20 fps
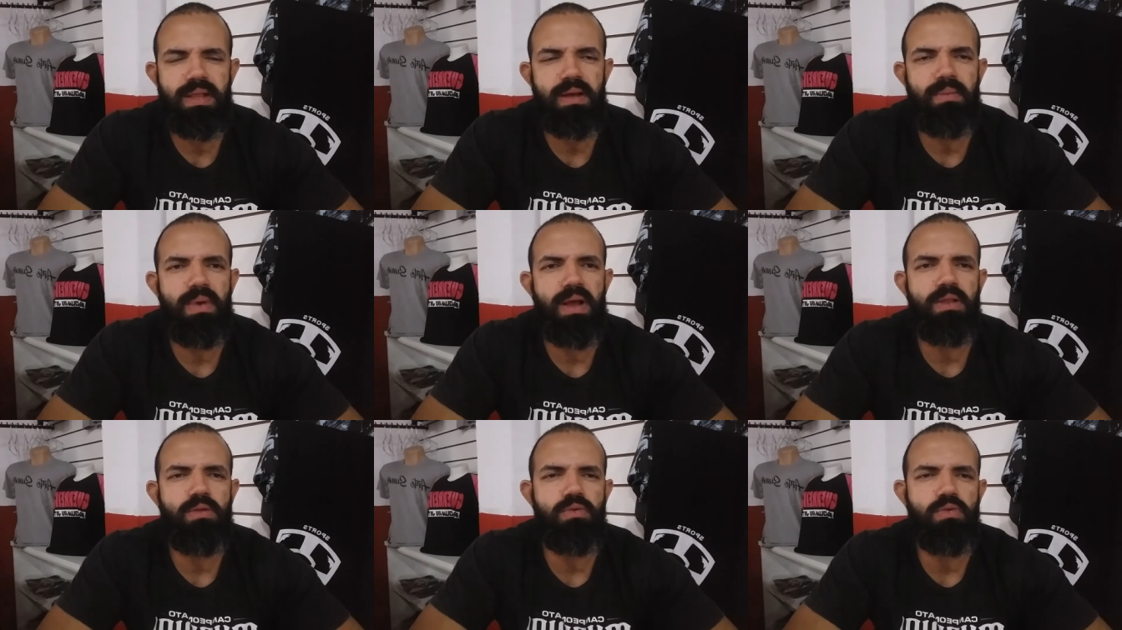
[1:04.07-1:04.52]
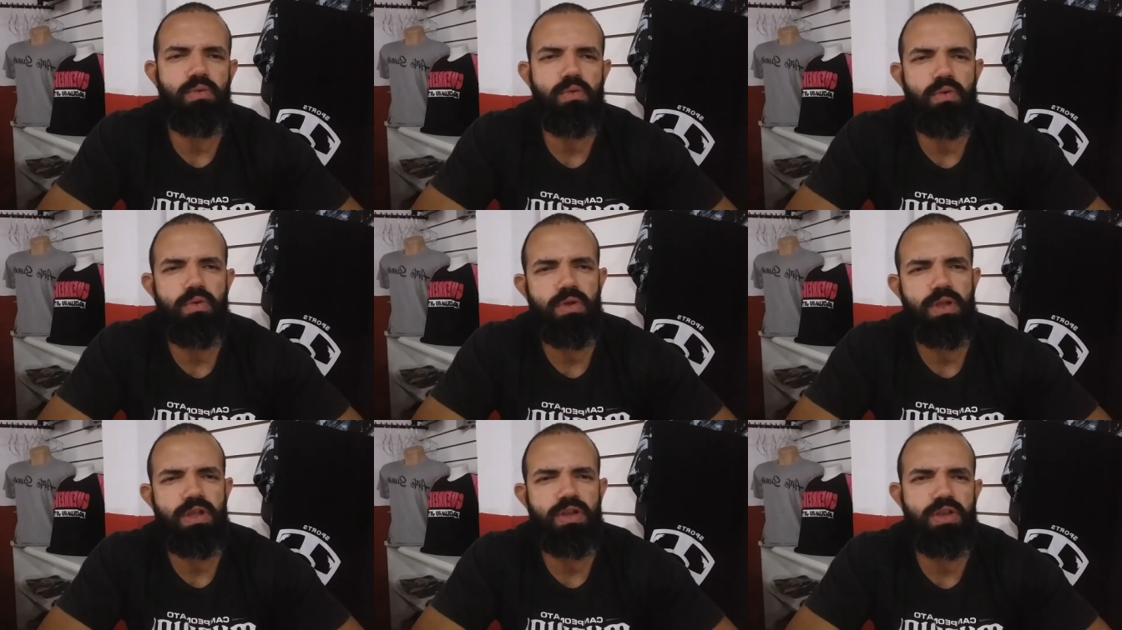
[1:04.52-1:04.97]
trabalho
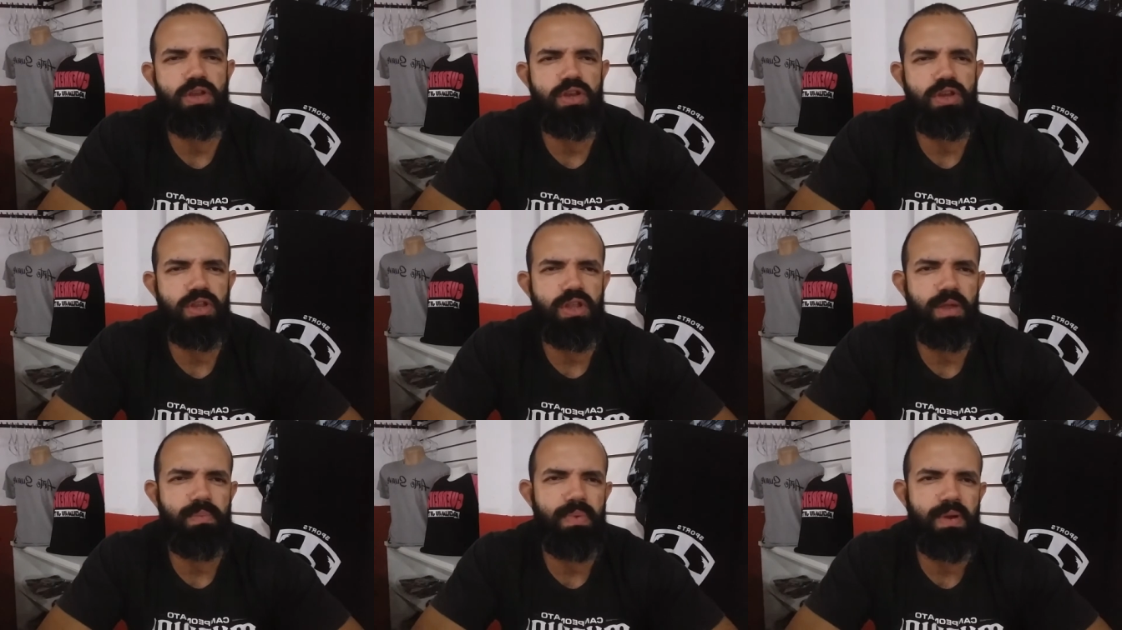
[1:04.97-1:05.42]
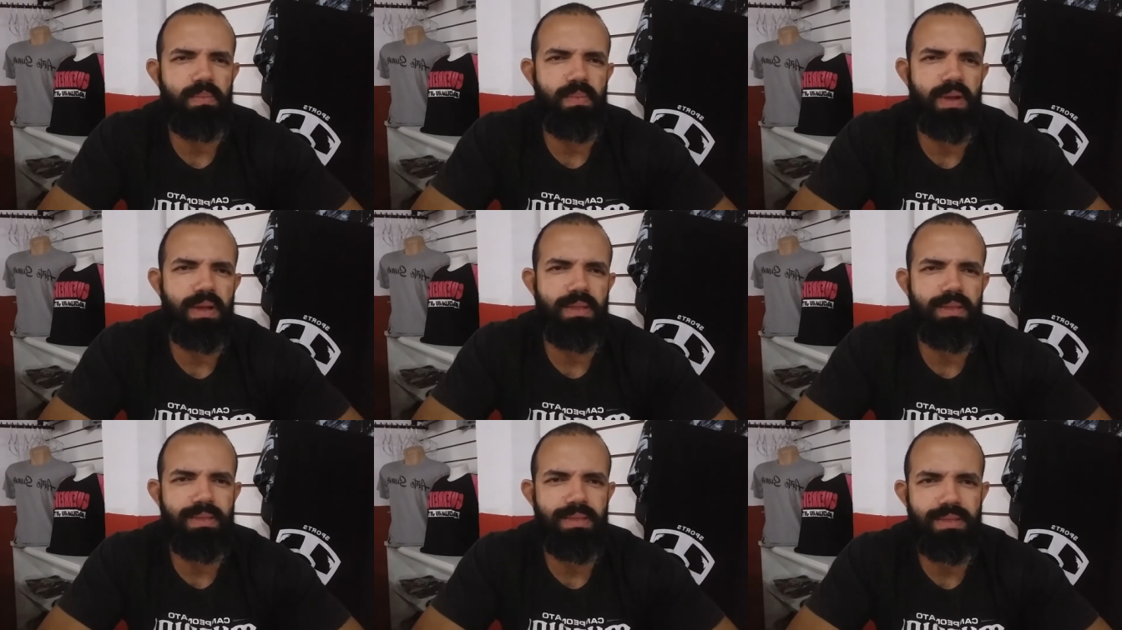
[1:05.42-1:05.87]
duro que a gente tem para
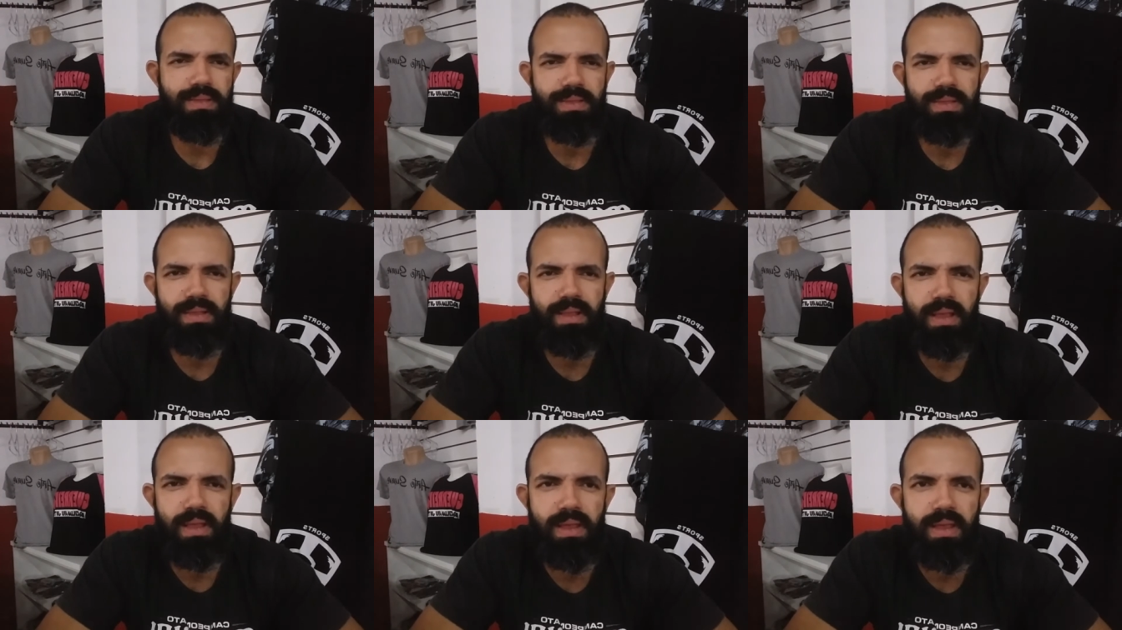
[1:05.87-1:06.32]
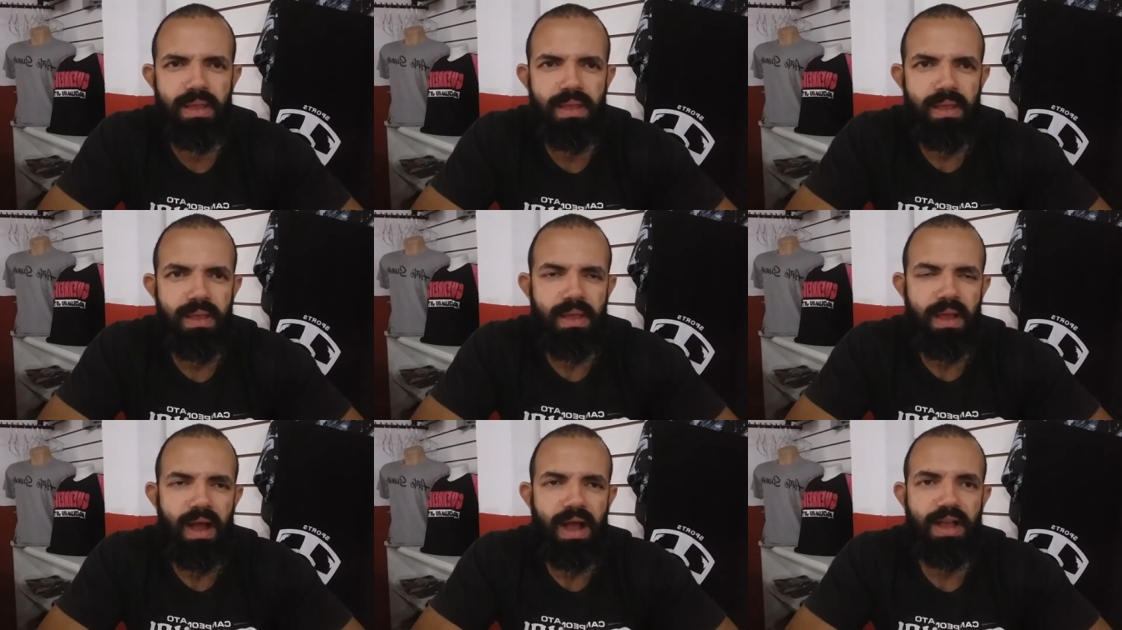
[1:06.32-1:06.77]

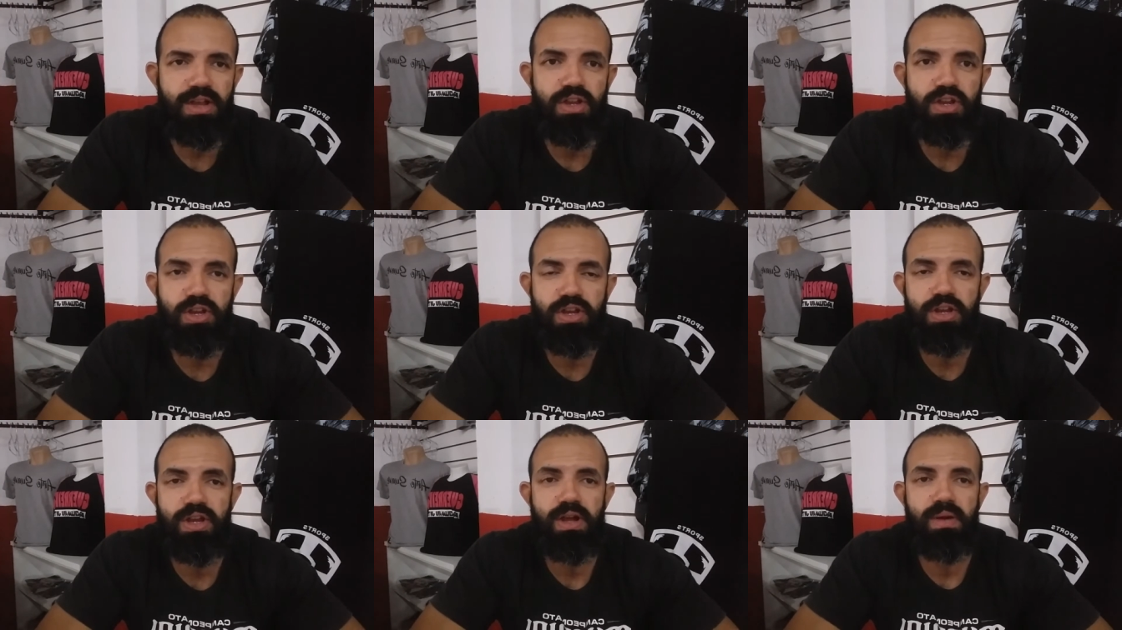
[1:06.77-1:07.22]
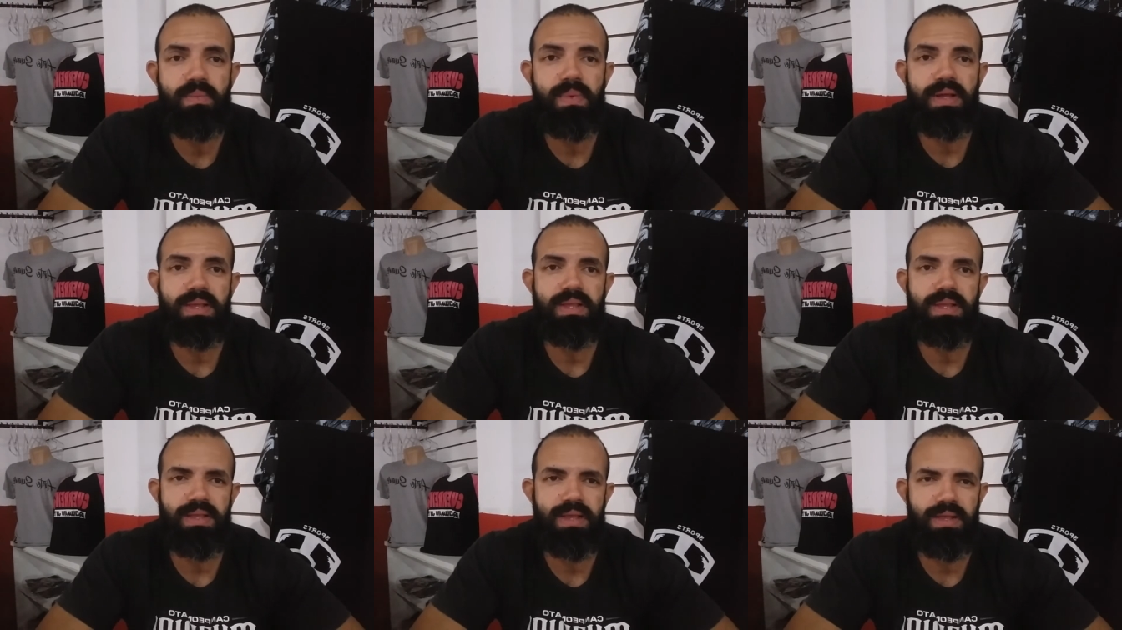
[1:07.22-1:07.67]
manter a chama
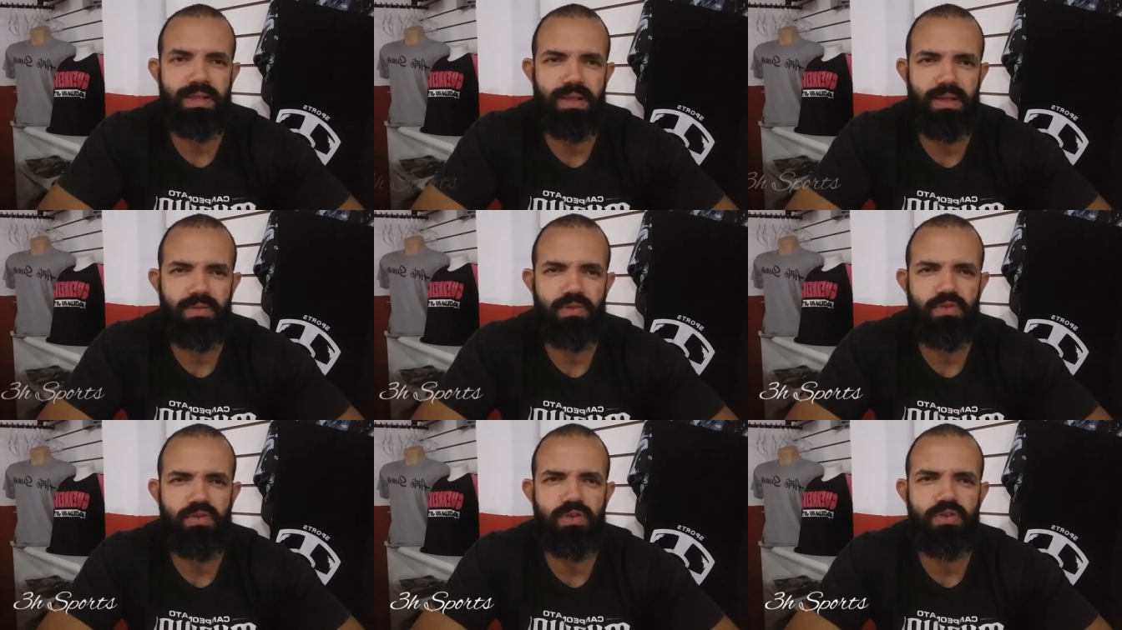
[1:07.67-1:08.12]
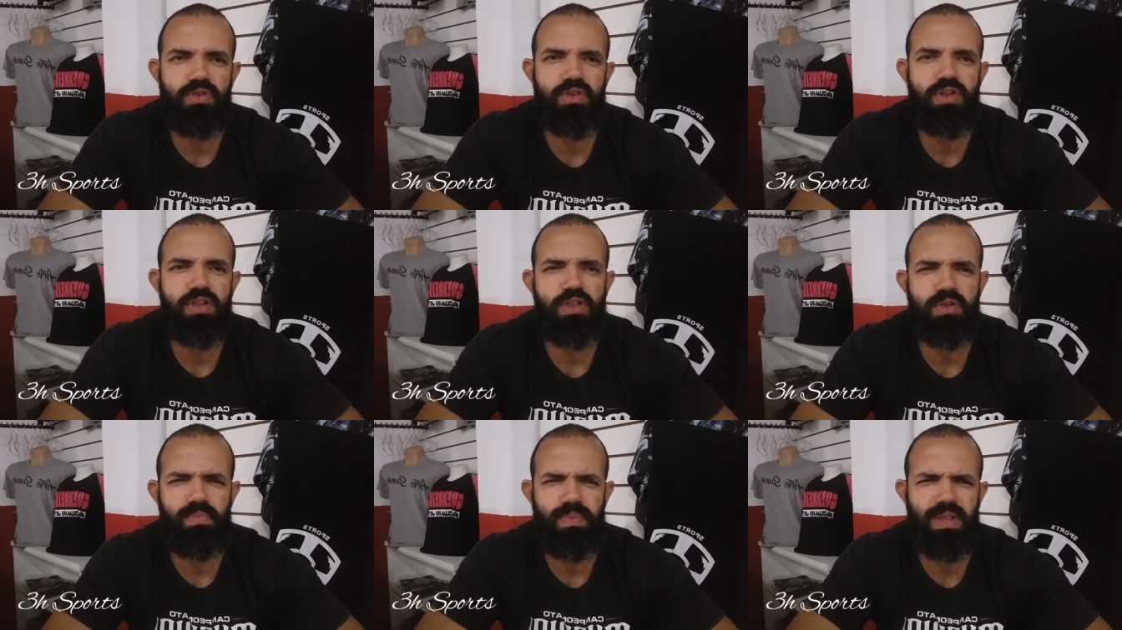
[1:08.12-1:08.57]
acesa do jiu-jitsu,